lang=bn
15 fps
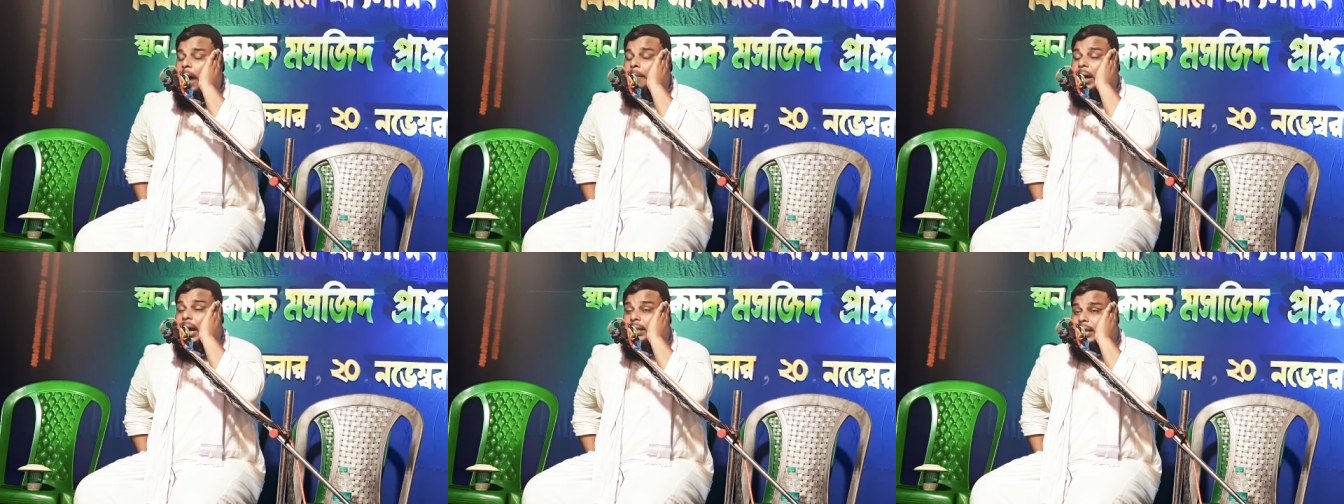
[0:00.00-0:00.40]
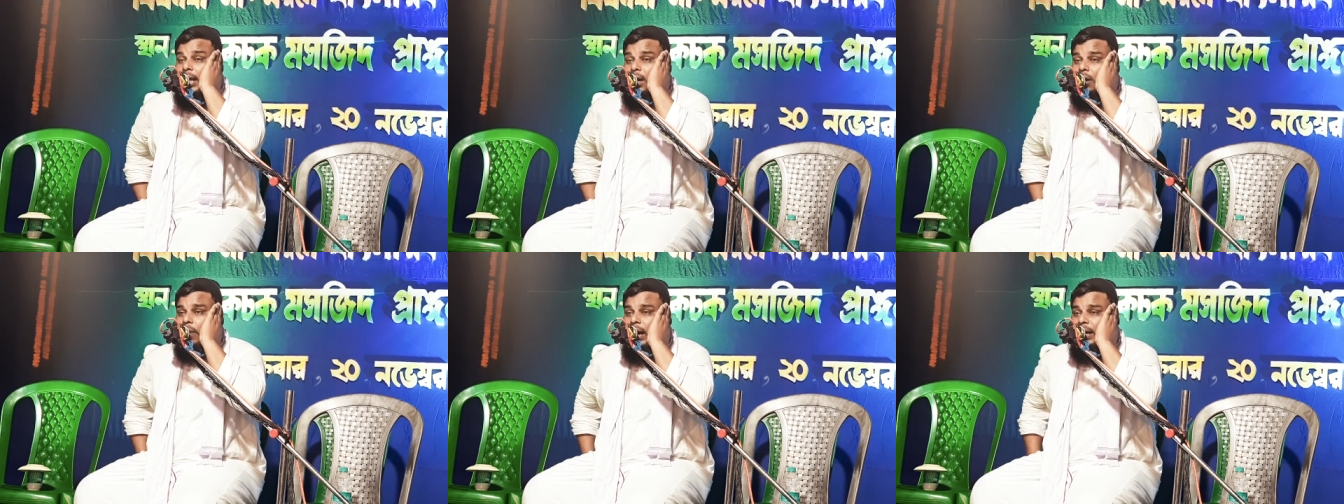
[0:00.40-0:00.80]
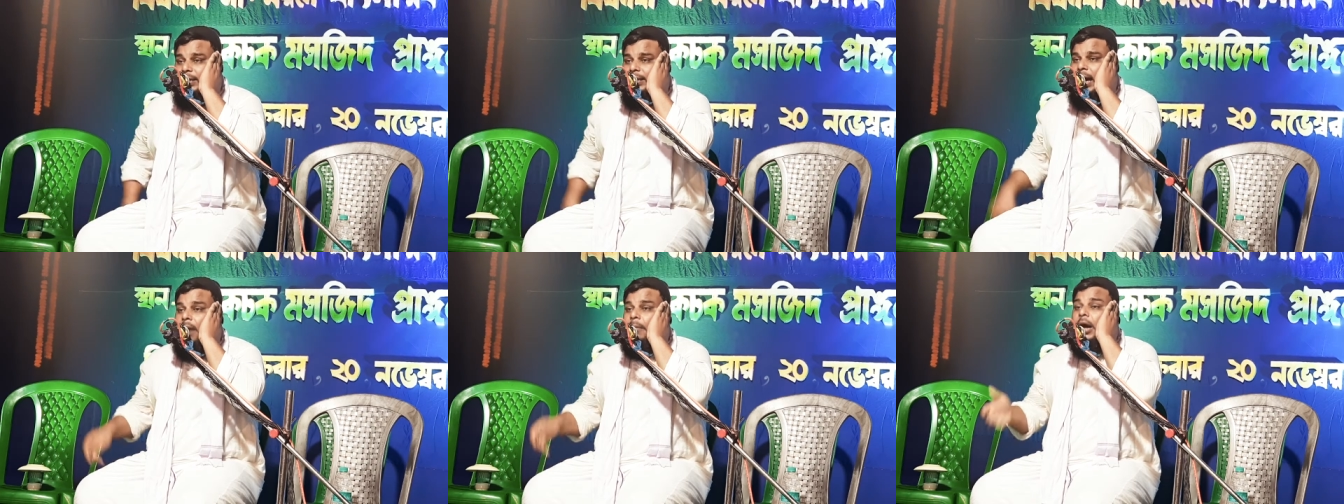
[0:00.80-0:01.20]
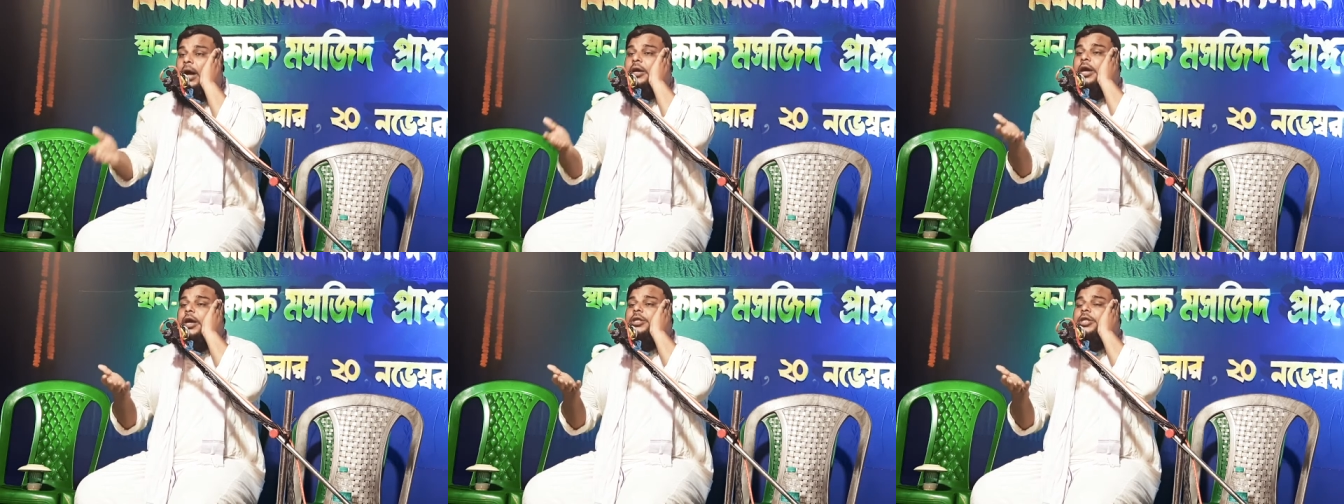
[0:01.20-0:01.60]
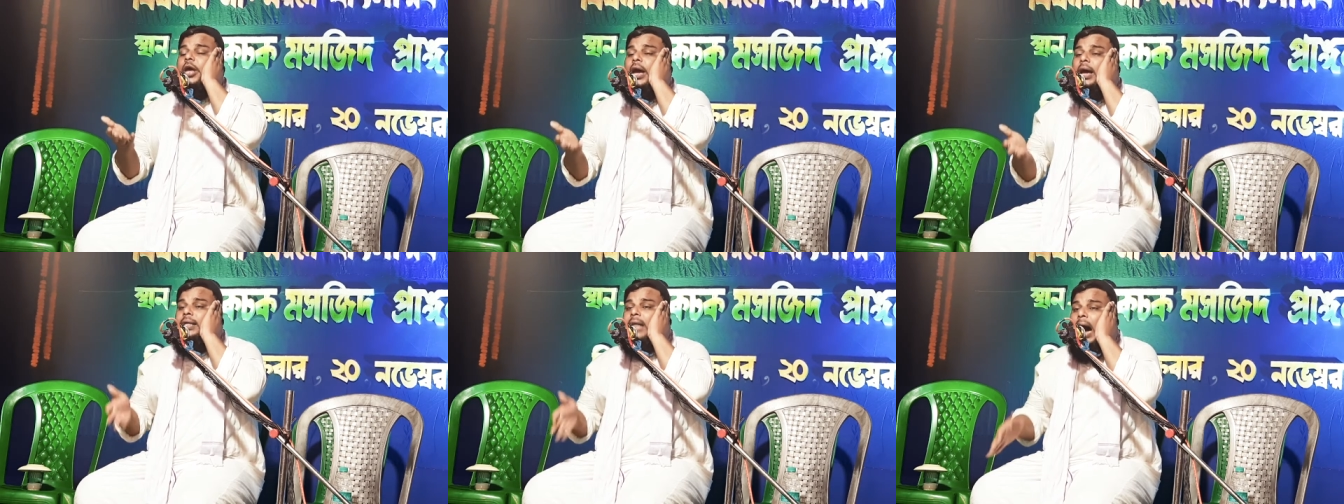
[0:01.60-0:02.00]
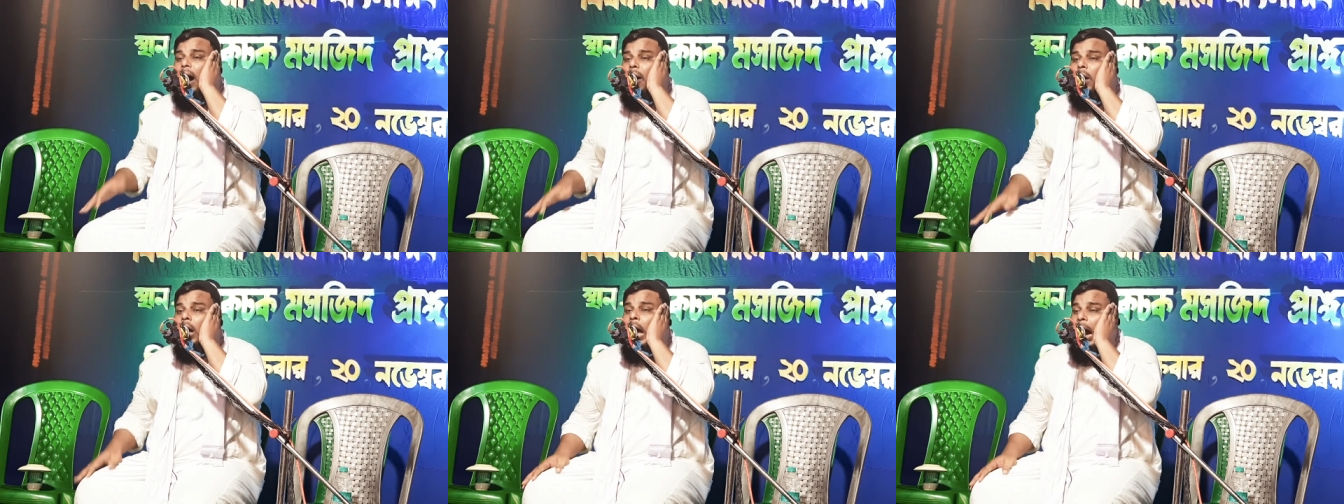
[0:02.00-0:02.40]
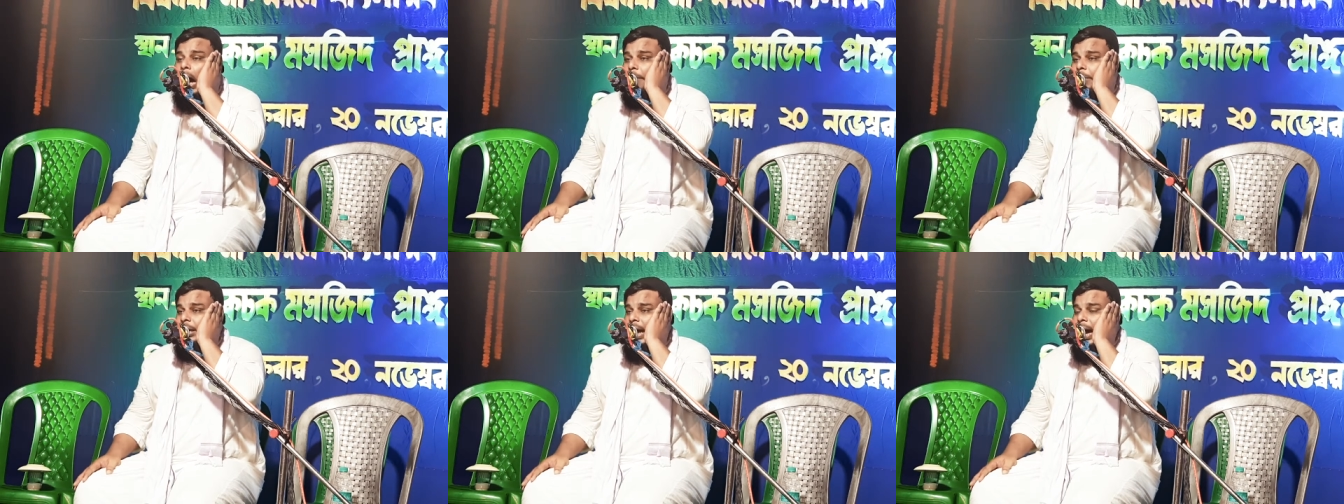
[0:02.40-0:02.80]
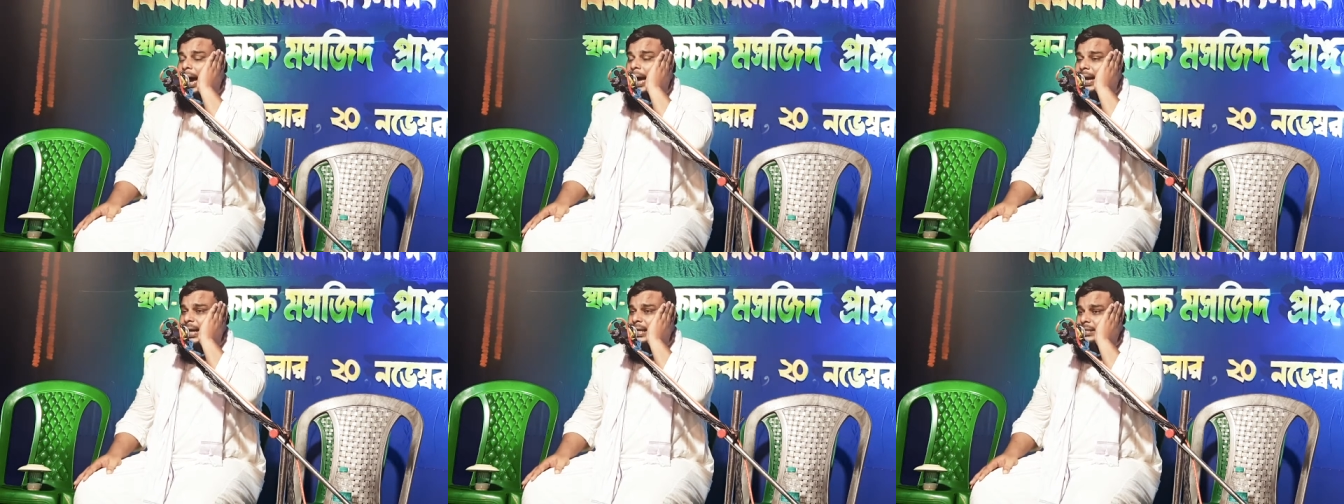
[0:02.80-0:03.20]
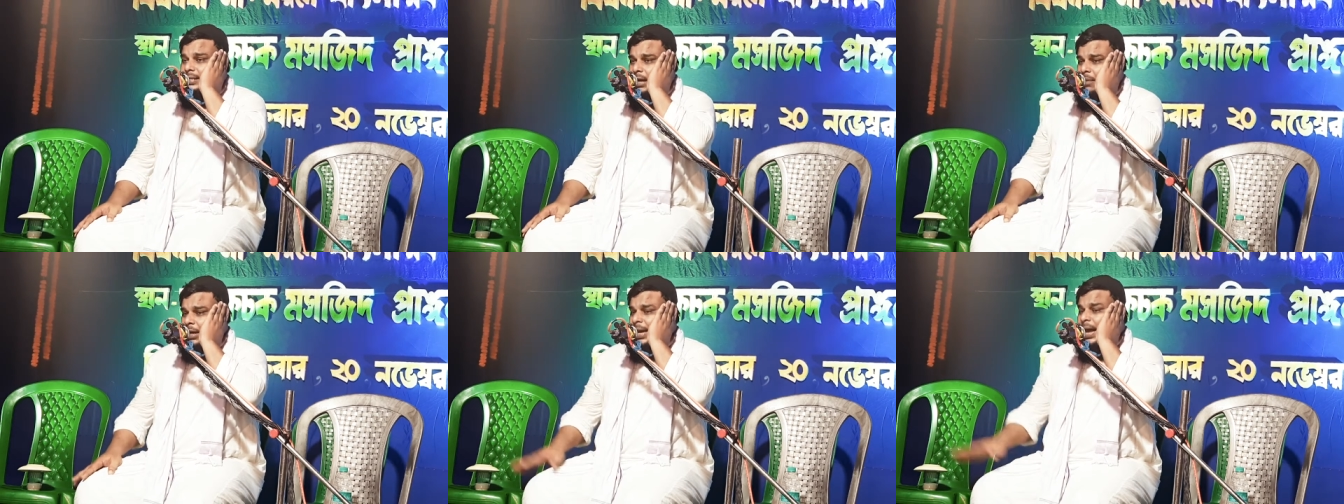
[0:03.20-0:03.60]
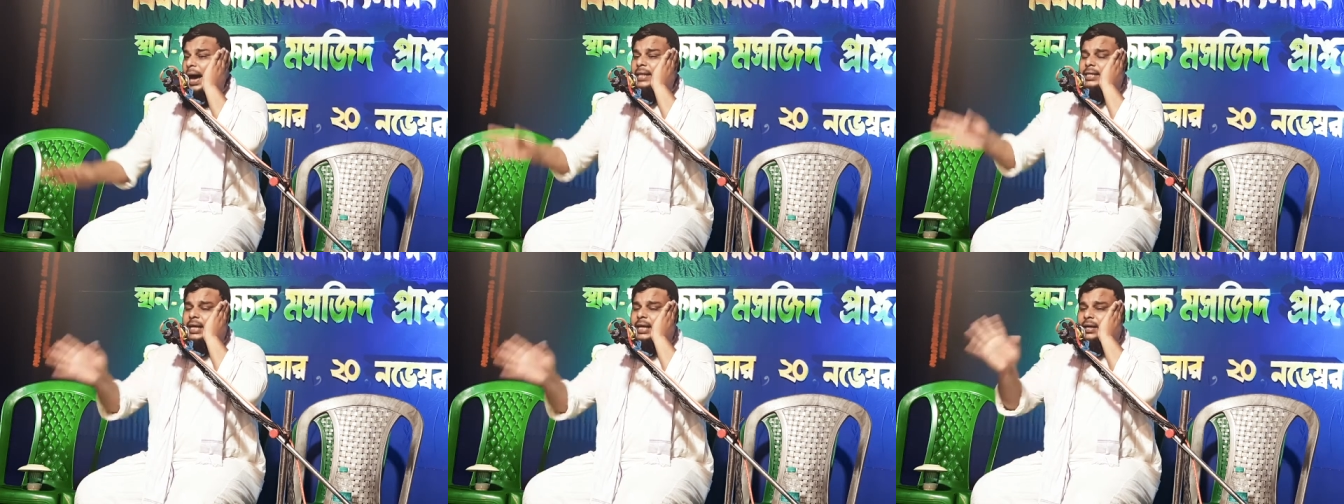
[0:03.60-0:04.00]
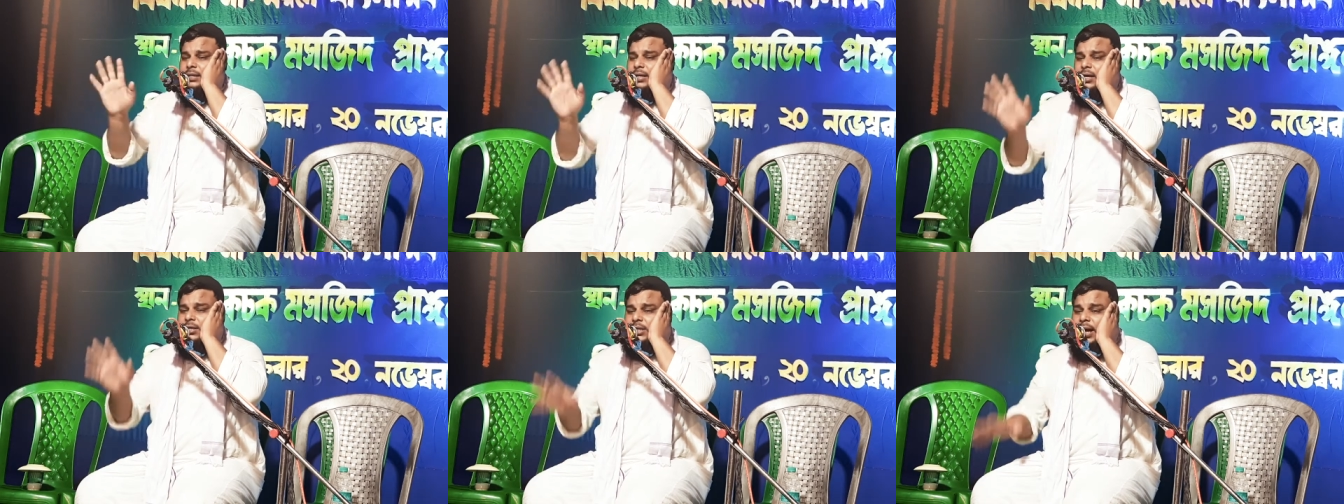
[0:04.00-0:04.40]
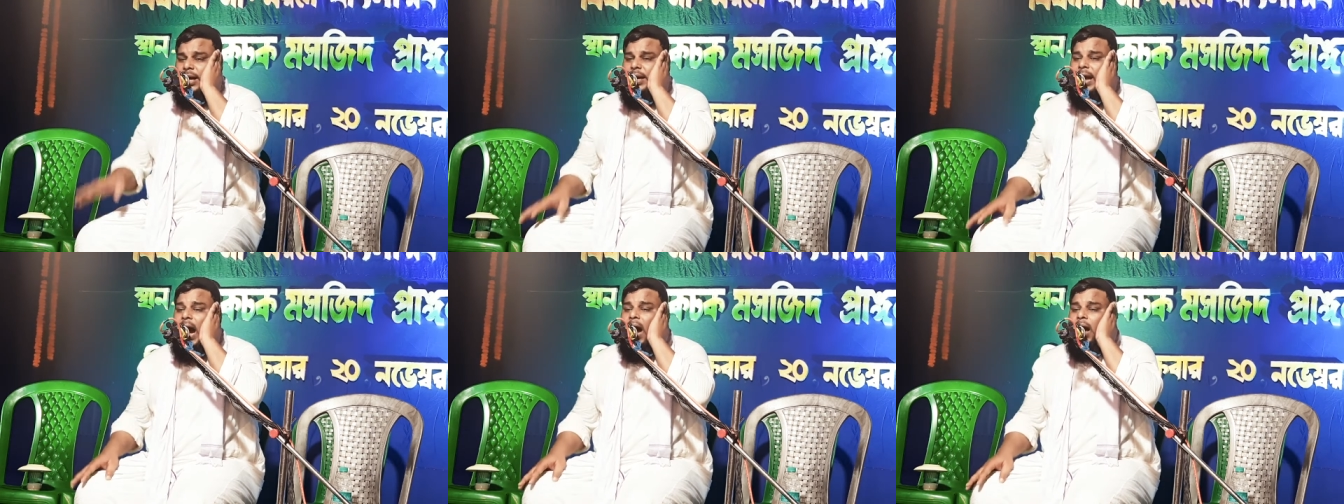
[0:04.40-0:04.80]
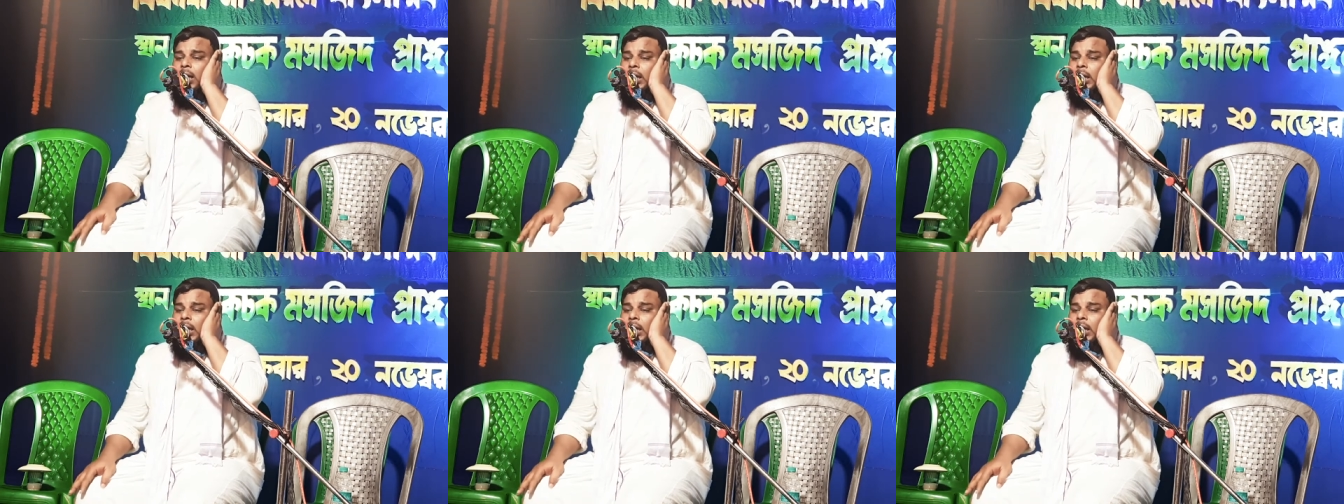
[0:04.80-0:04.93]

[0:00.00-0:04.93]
আমার তলোয়ারটা আমাকে দিয়ে দাও আমি আর এই জমিনে থাকতে চাই না